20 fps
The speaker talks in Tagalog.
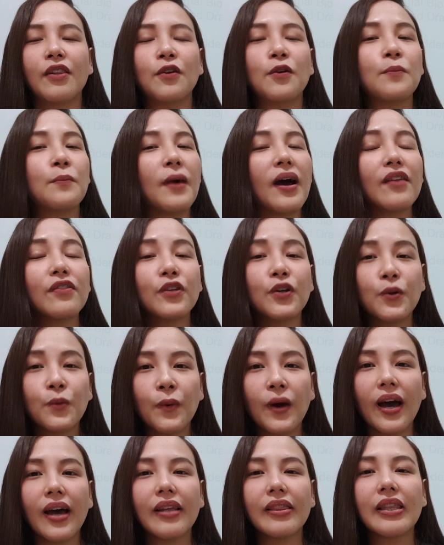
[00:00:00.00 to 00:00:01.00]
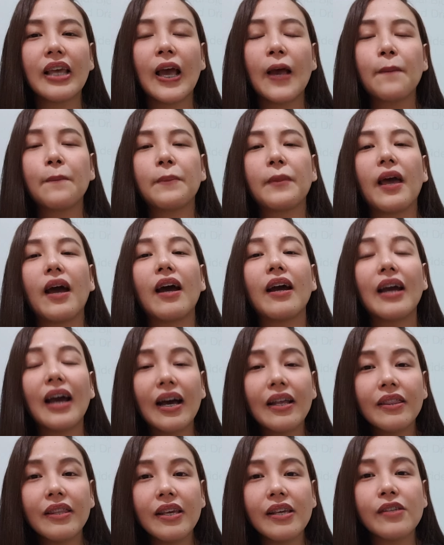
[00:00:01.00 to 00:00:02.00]
No matter what, Uh,
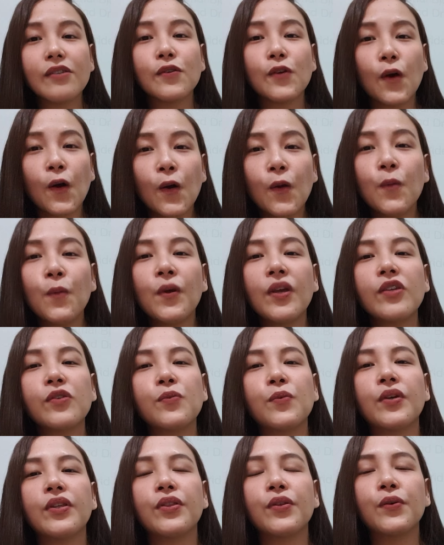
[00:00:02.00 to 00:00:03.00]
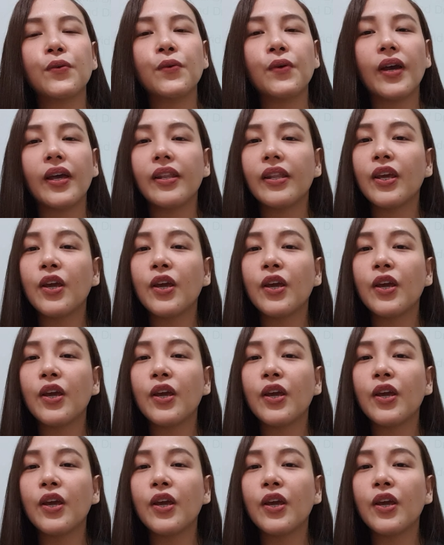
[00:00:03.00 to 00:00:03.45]
God is always with you and